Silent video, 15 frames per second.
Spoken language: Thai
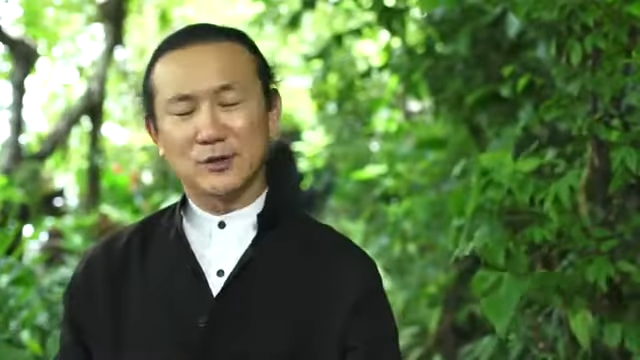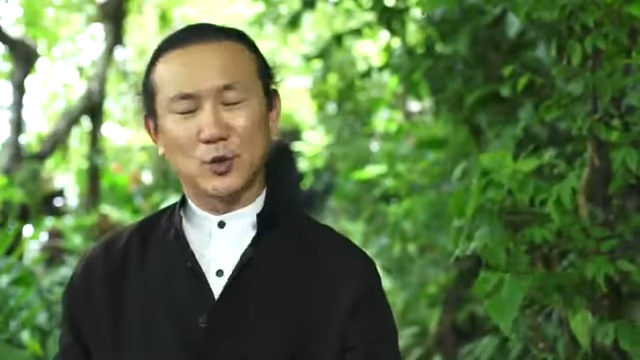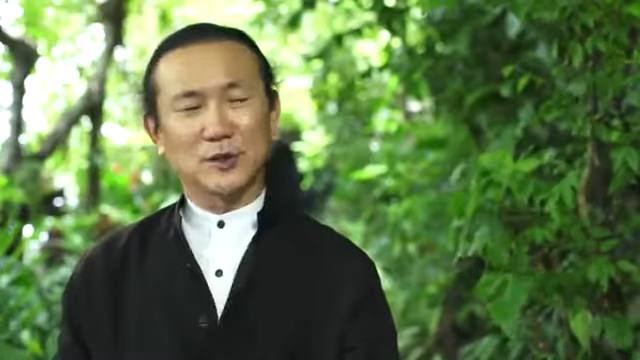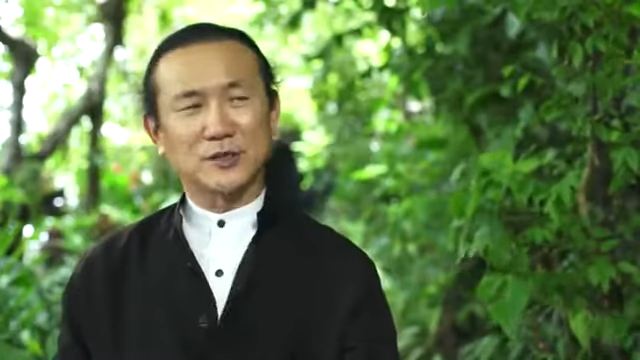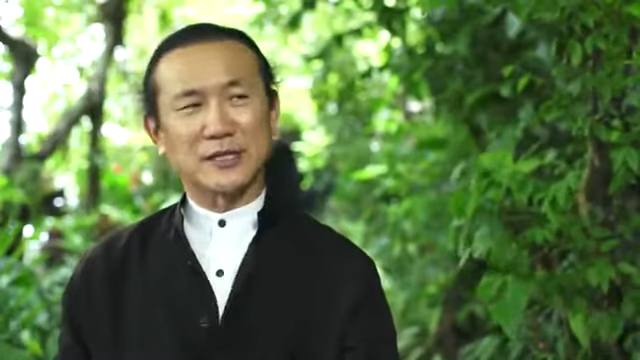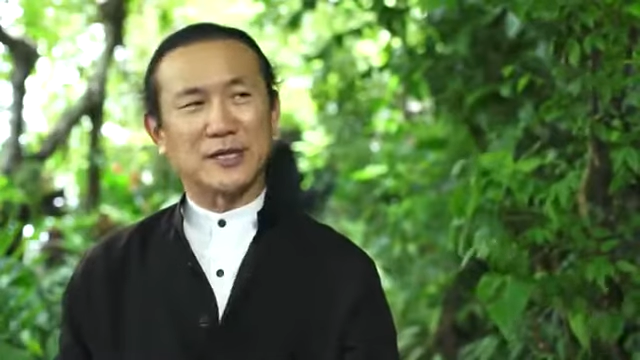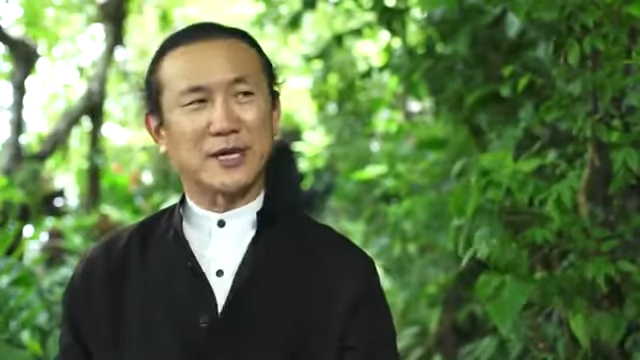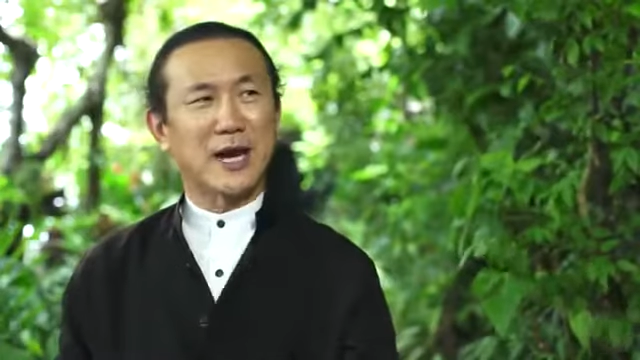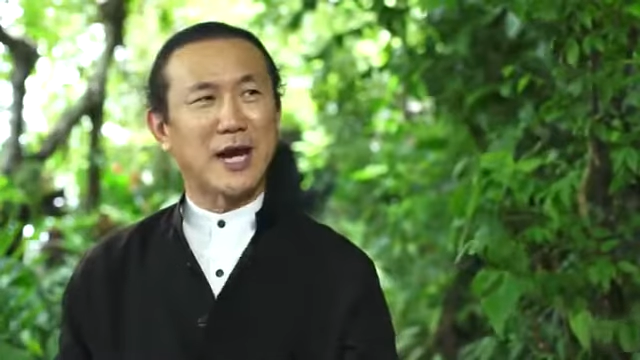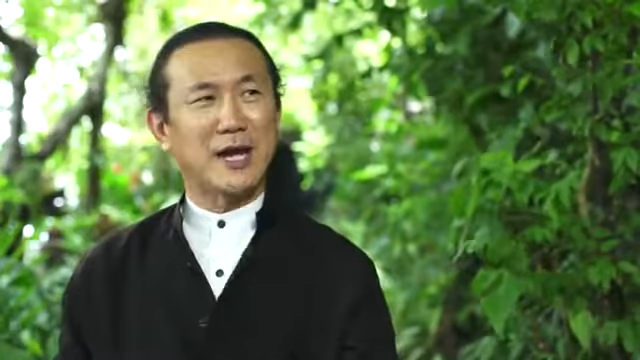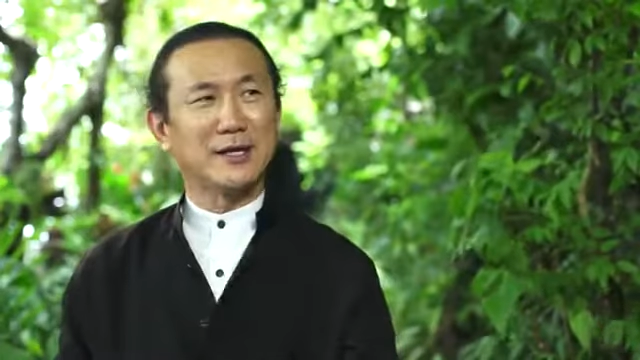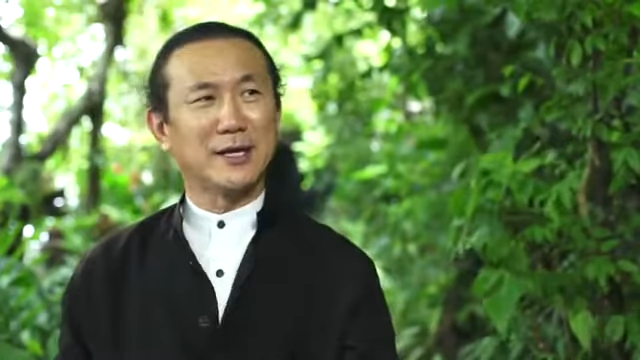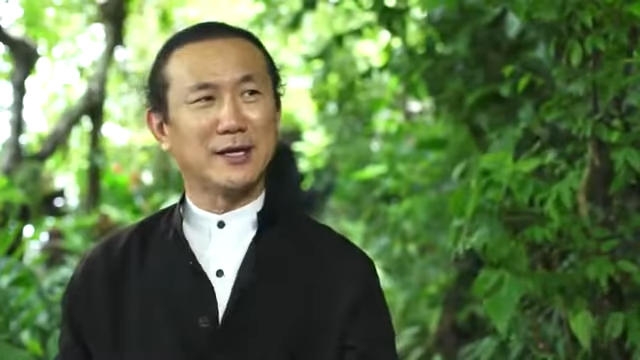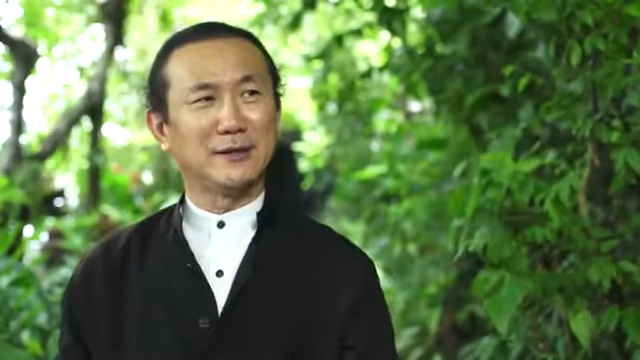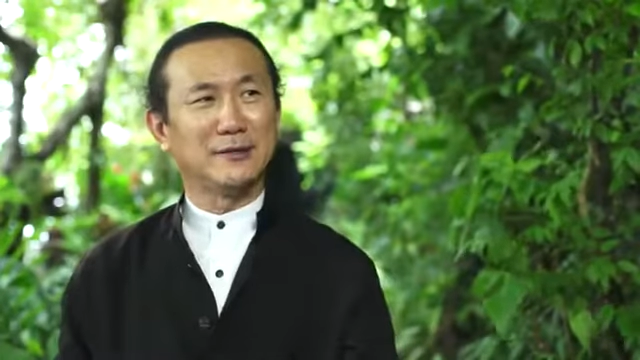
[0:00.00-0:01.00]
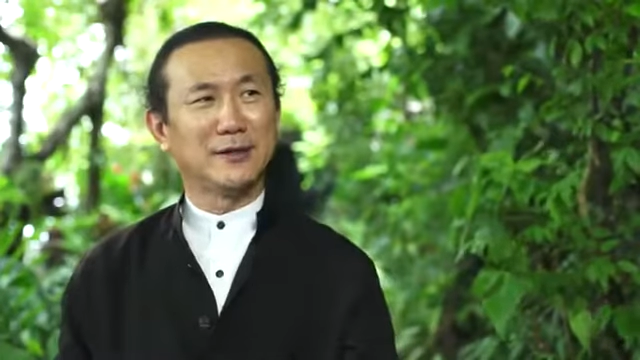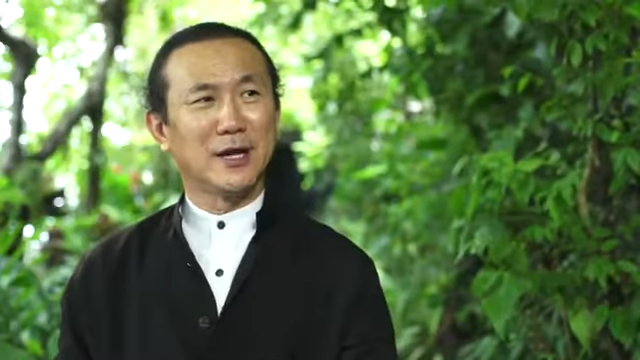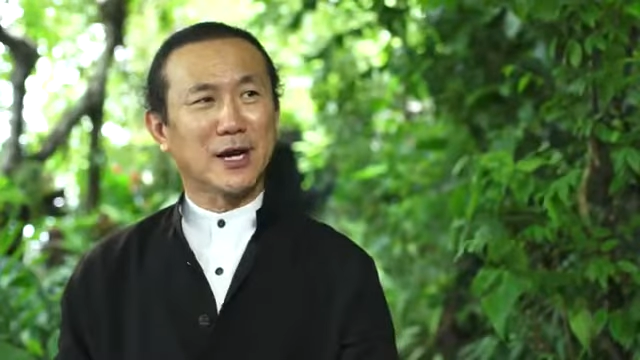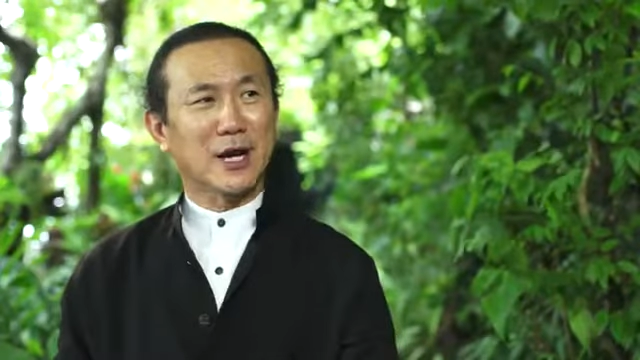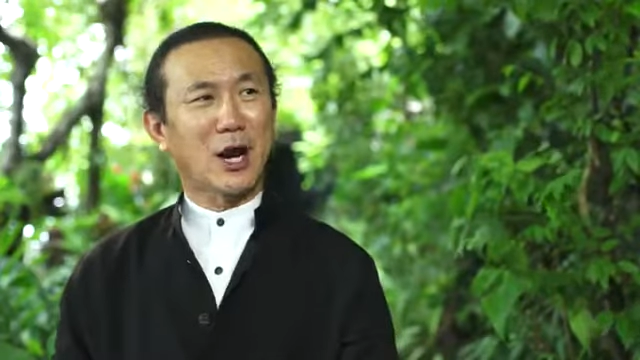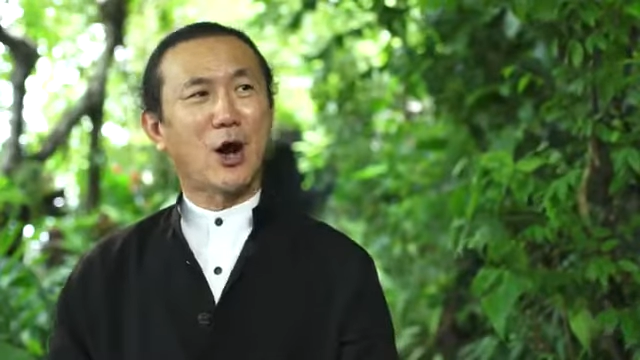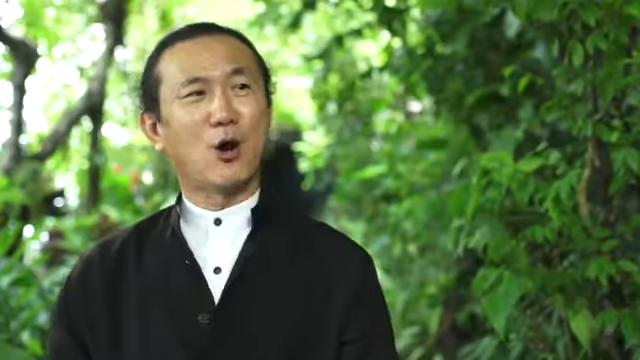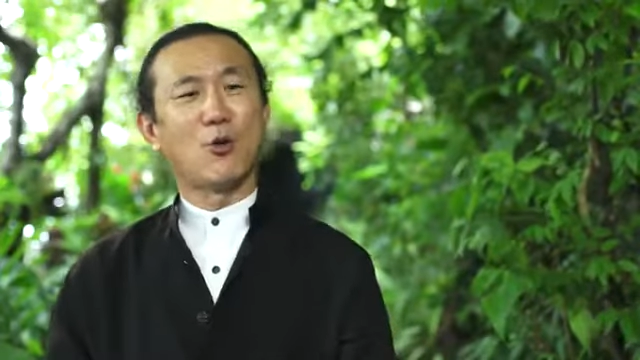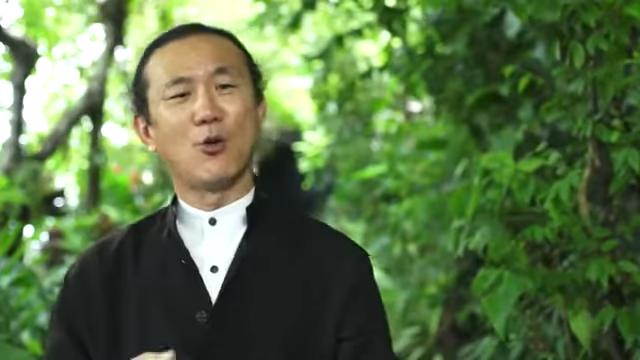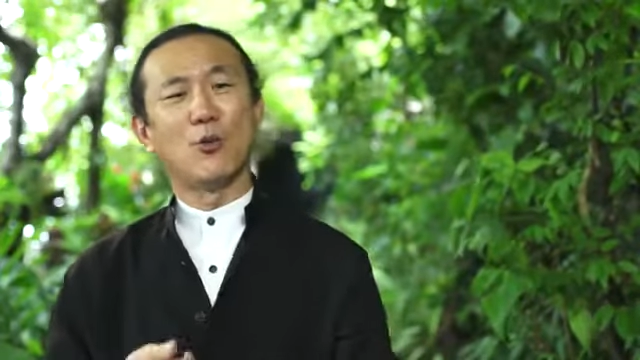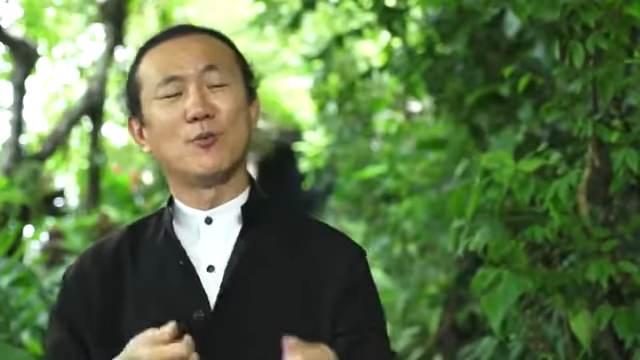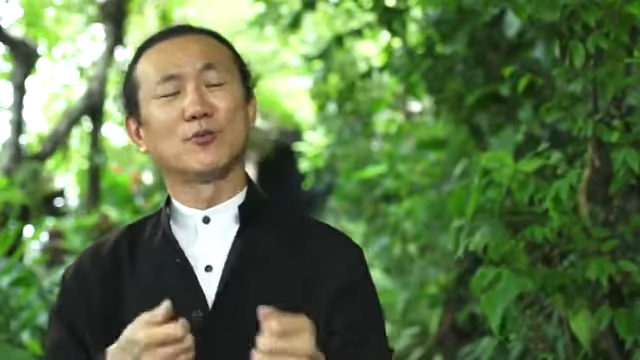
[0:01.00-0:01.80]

ตัวสินค้านั้นเขา